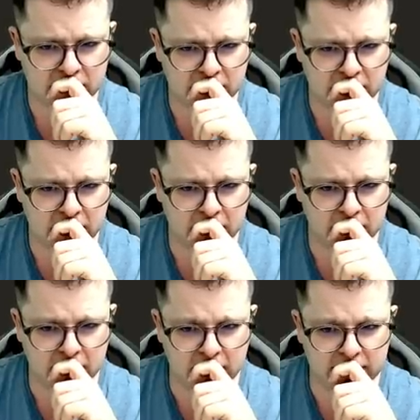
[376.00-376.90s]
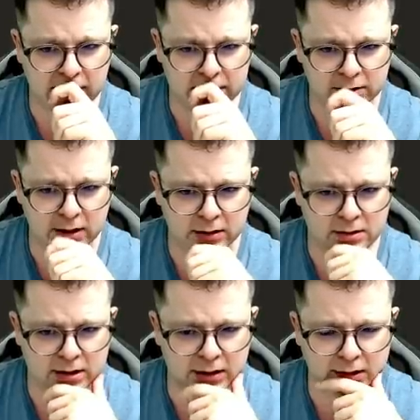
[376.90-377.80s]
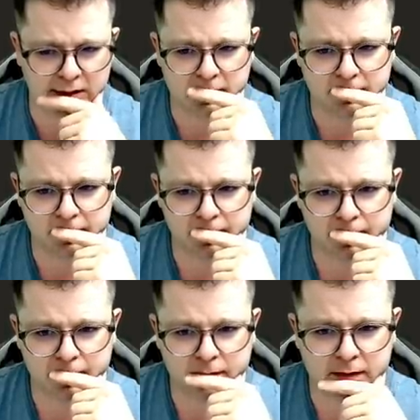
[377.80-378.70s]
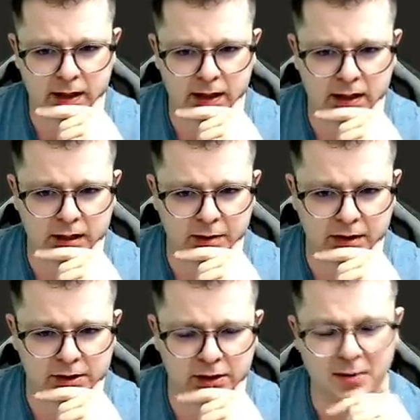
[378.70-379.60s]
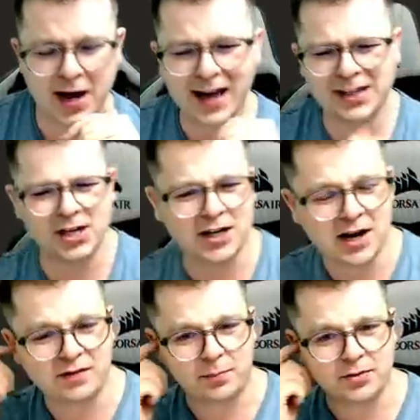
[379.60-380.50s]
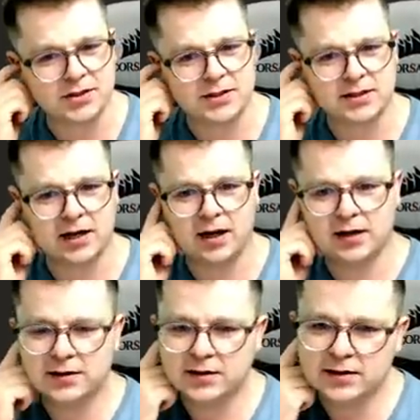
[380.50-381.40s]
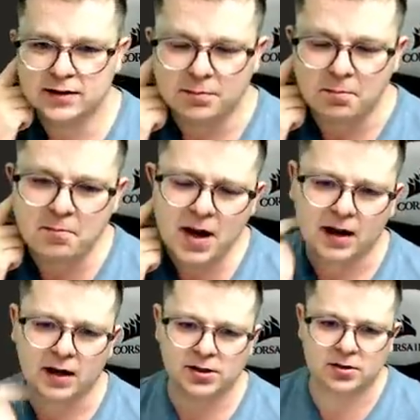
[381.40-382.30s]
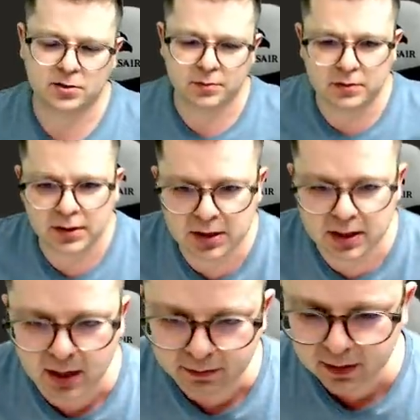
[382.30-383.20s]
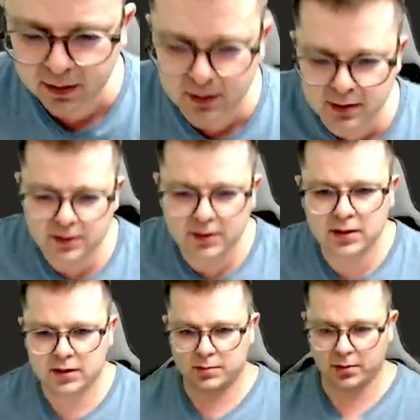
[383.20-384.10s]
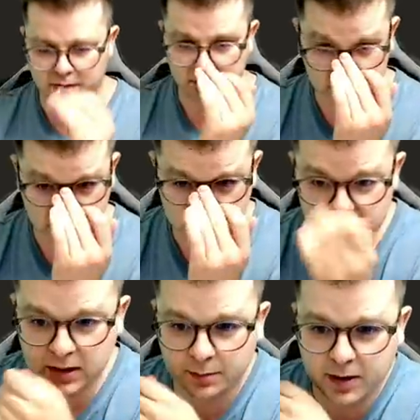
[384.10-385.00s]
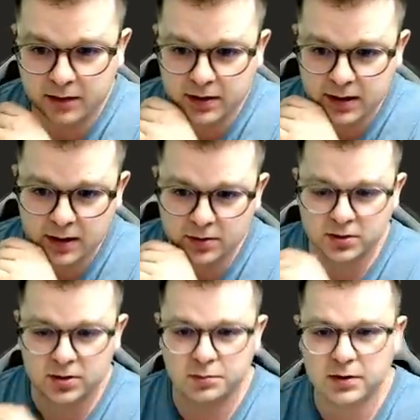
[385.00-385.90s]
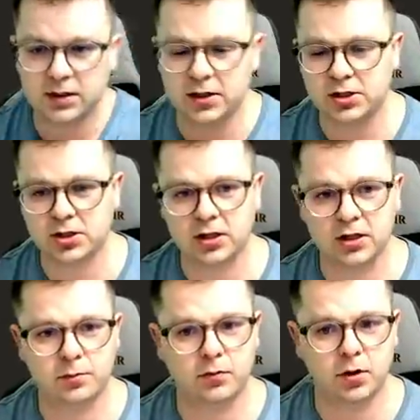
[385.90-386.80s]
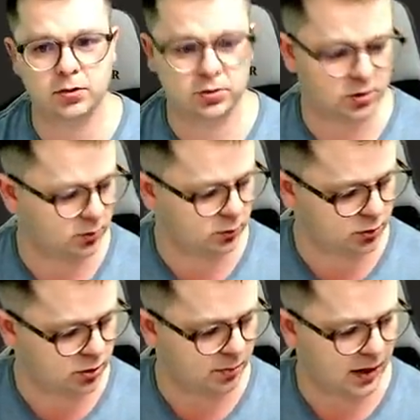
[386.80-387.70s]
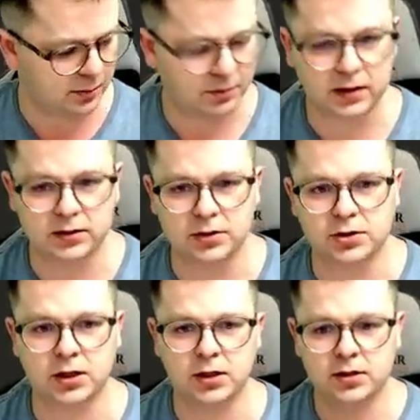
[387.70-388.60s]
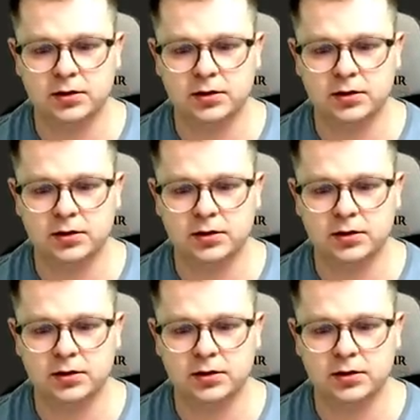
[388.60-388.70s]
A, a jak tak, to tak dostanie. A jak hetman d7. Ale ciekawa pozycja. Mega się zrobiła ciekawa. Powiem szczerze, naprawdę jak on zrobi jakiś e, błąd, to już go mam praktycznie.